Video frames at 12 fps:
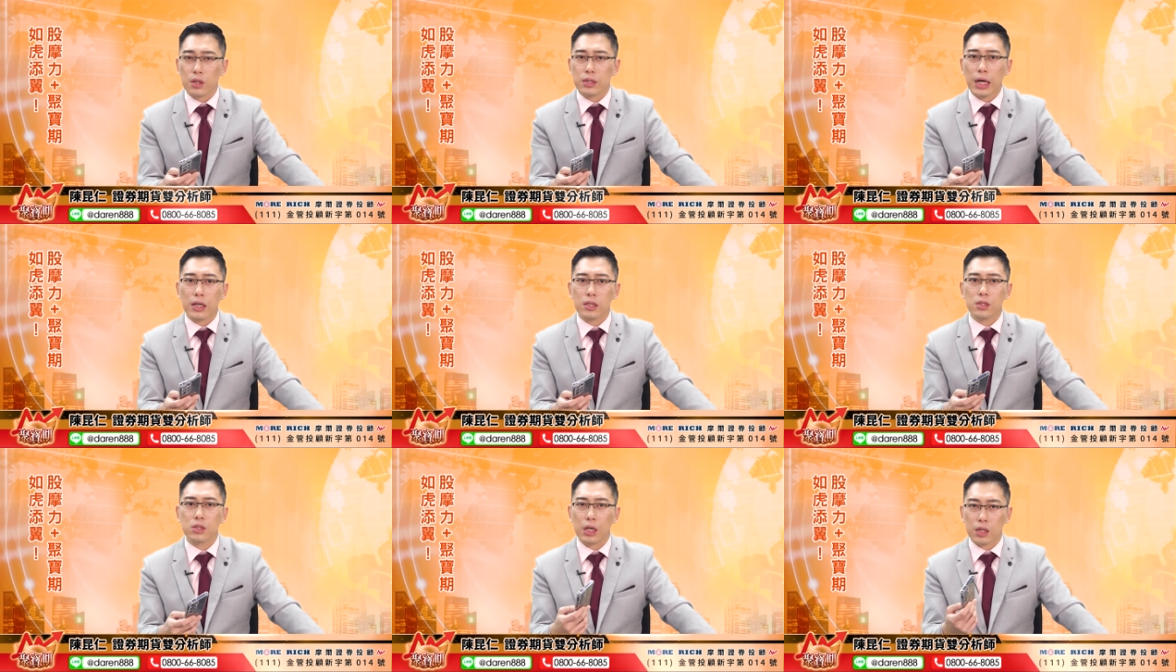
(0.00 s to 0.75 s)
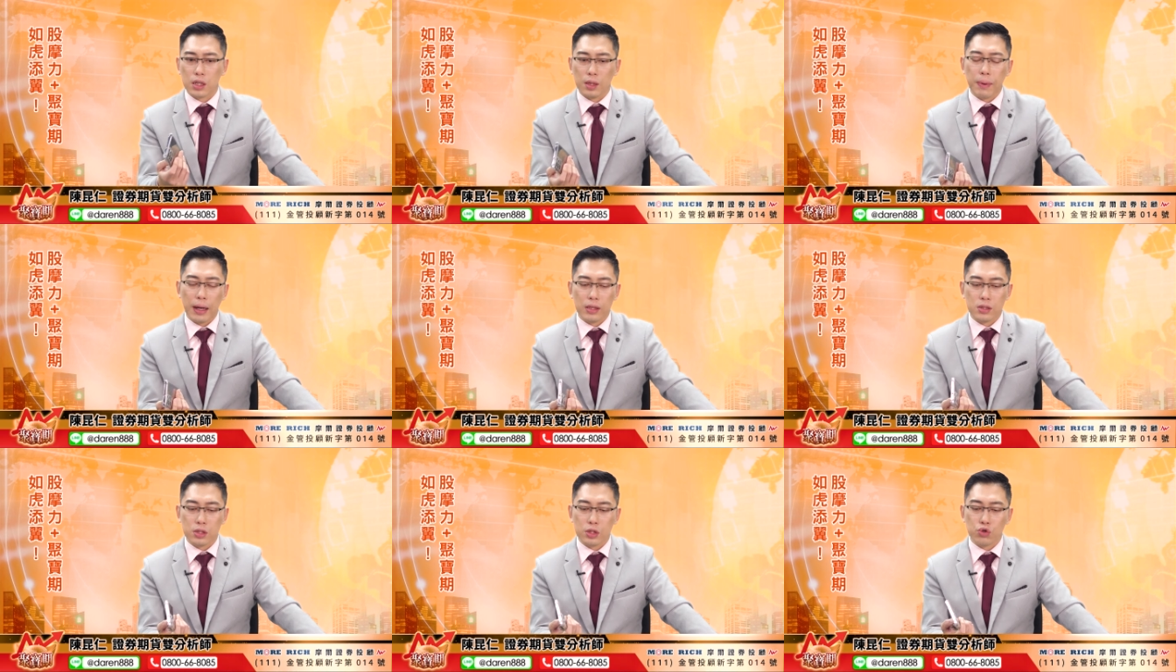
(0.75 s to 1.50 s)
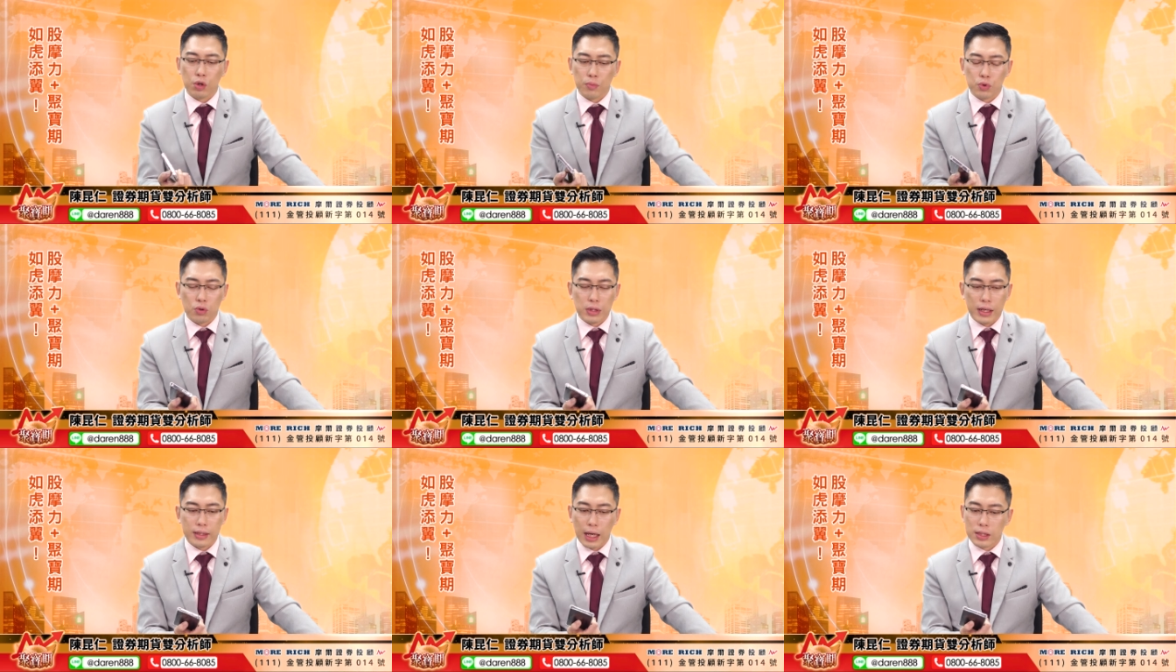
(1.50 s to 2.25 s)
当上个礼拜资金全部都
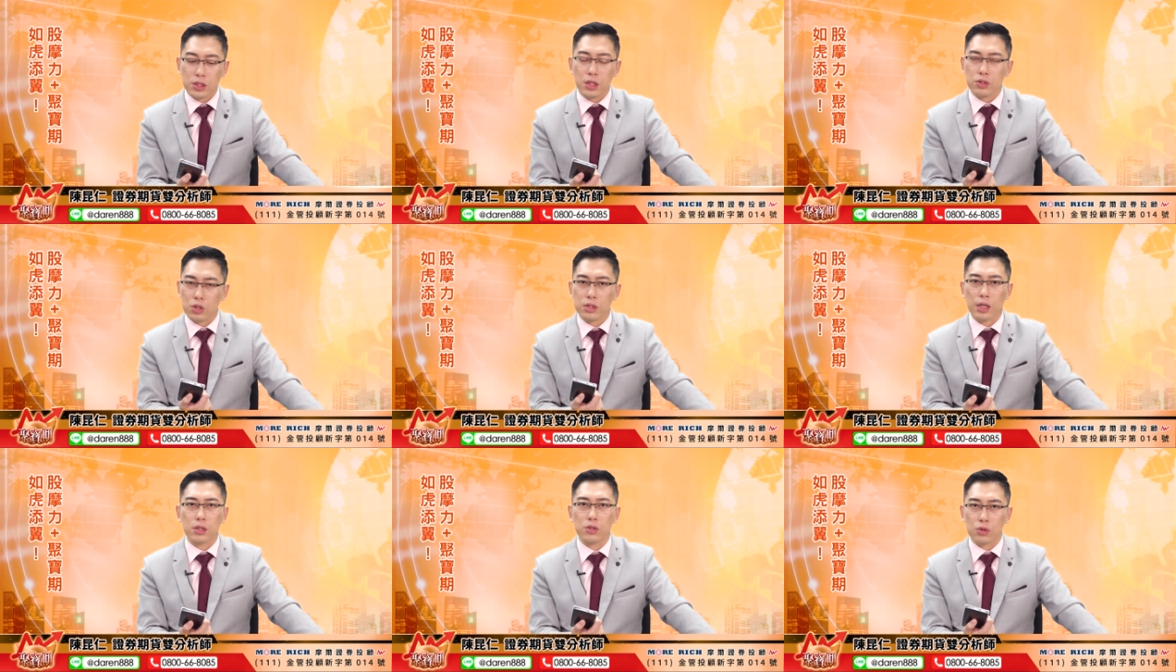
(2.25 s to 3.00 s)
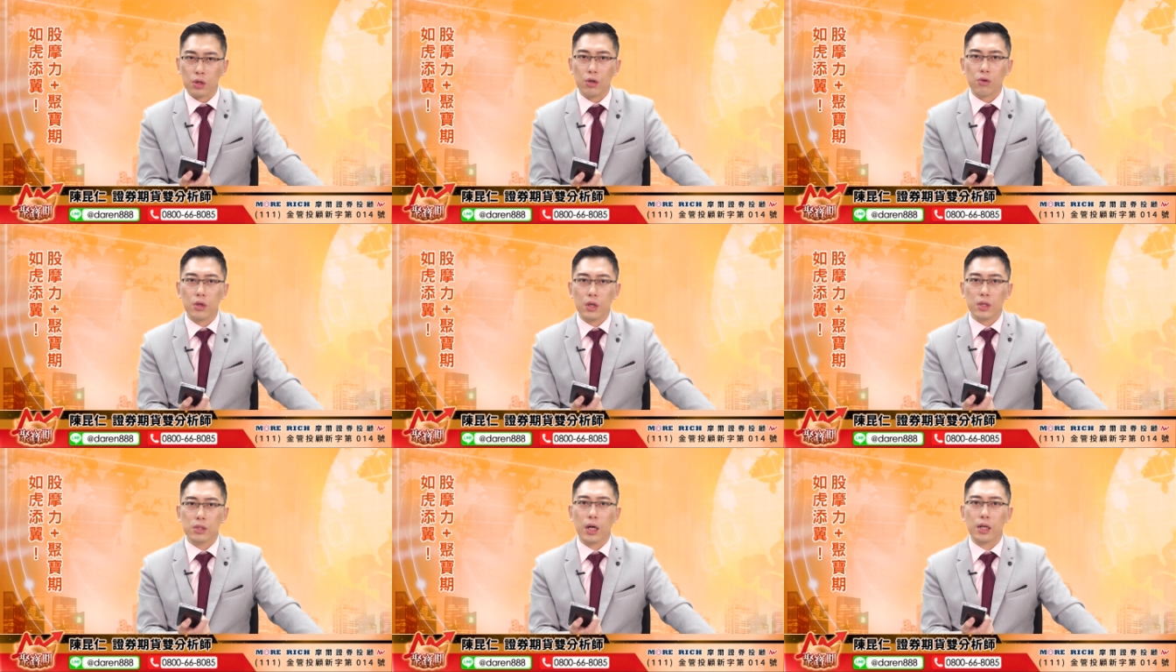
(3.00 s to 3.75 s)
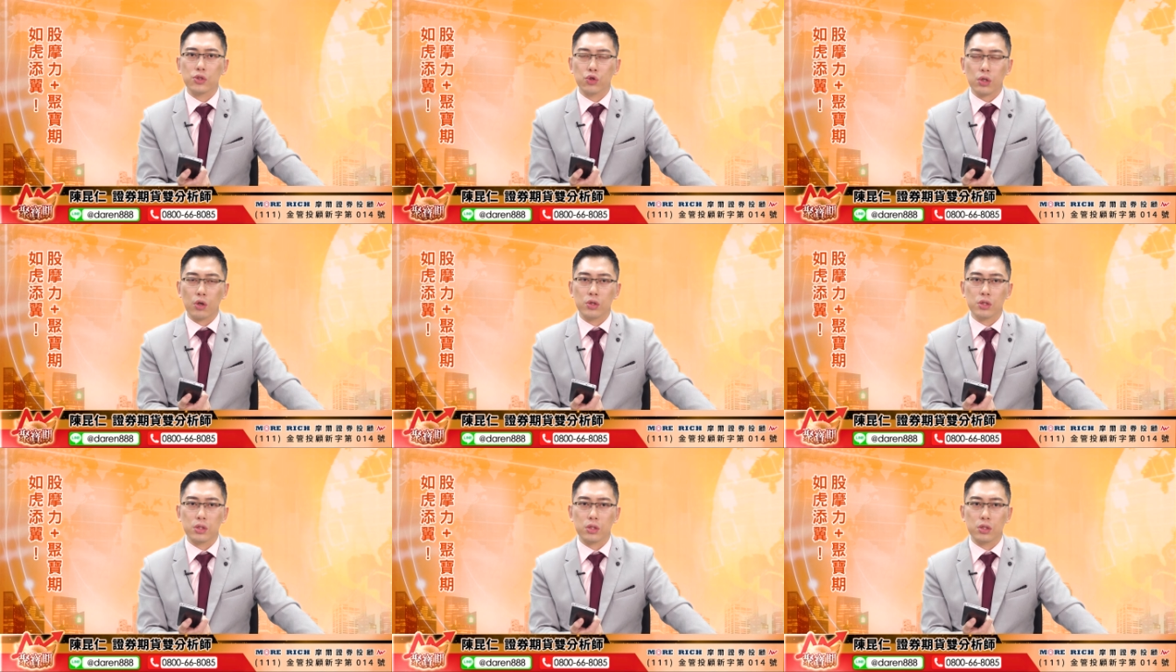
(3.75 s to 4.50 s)
在台积电身上的时候，那就是要
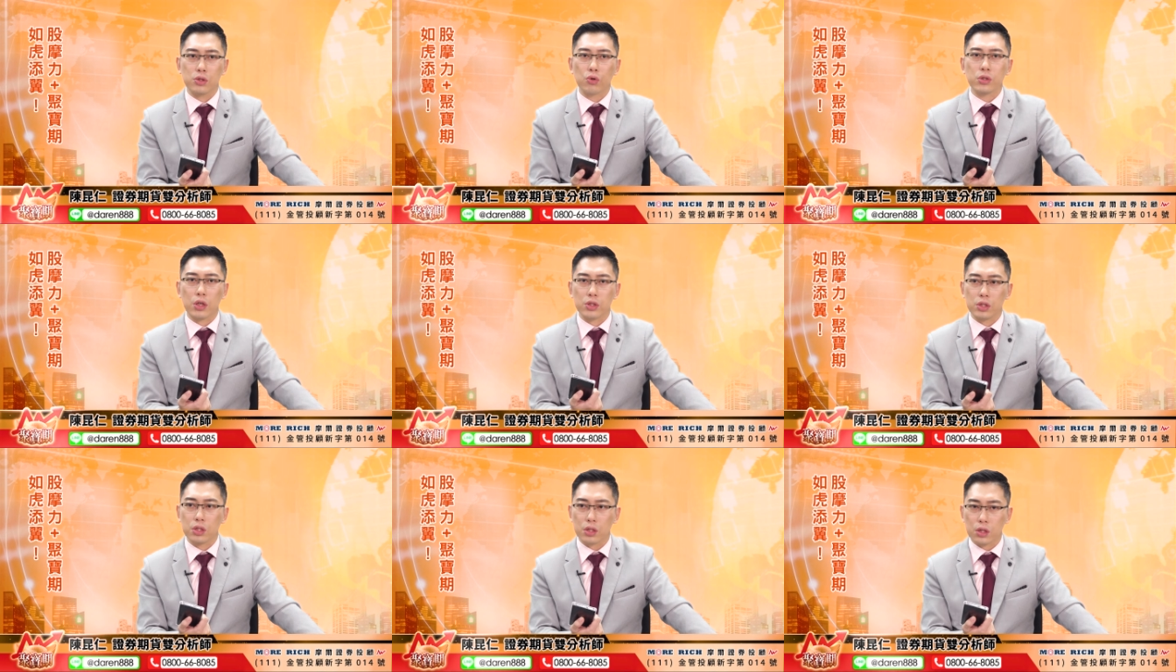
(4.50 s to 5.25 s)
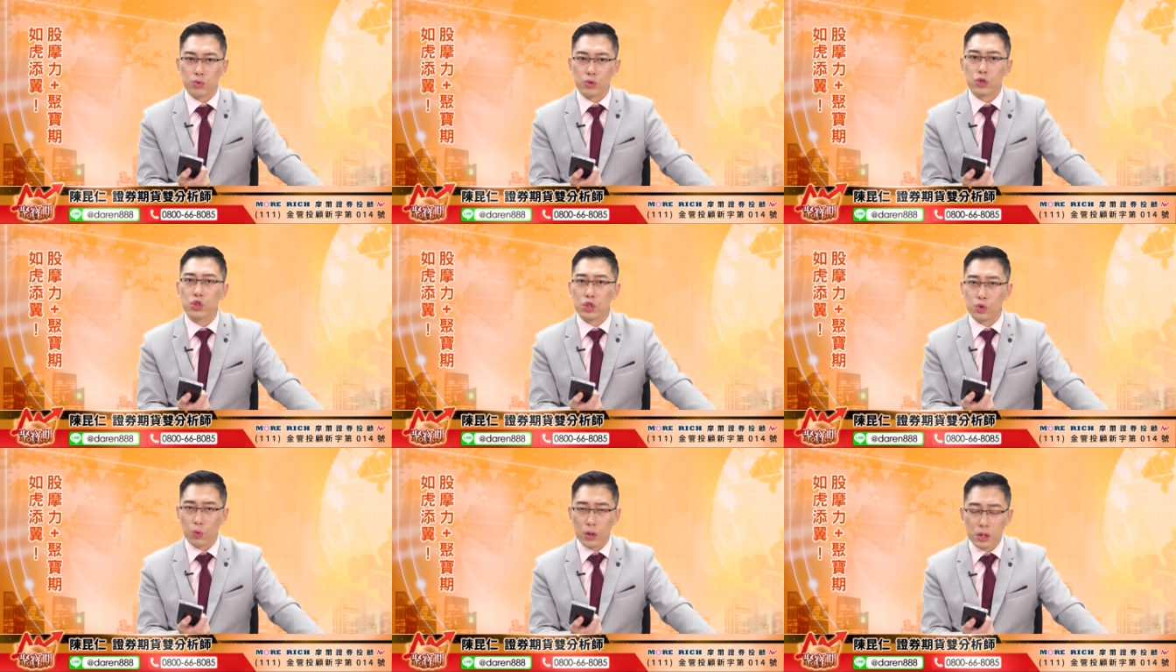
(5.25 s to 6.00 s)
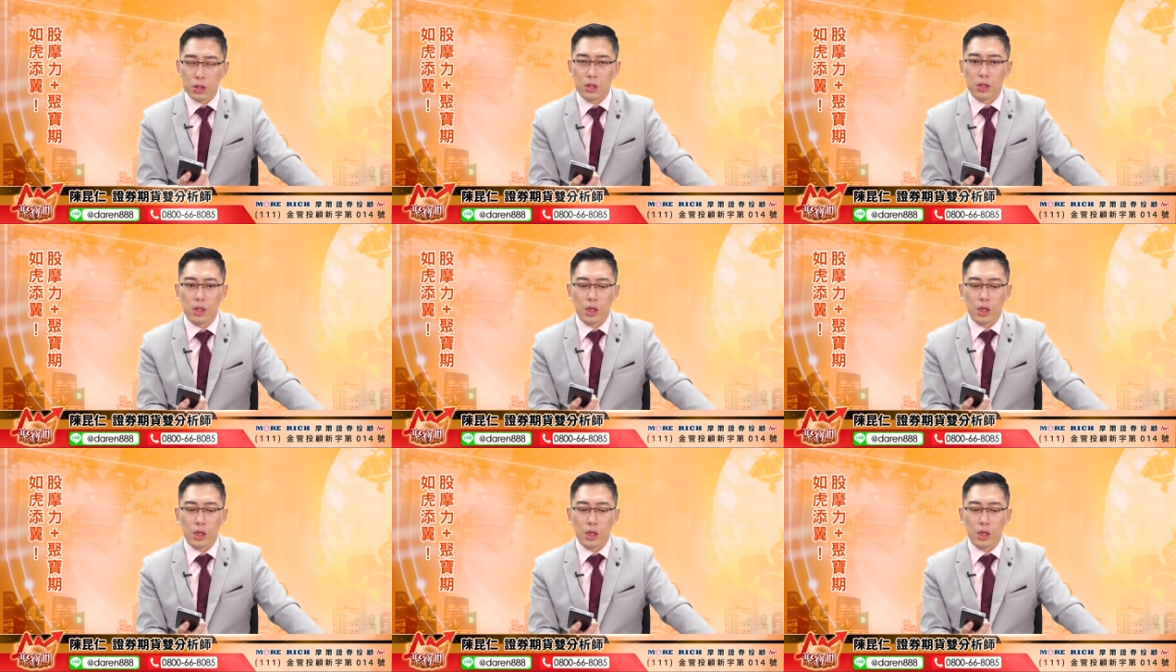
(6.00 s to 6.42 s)
是中小型的个股是失温的。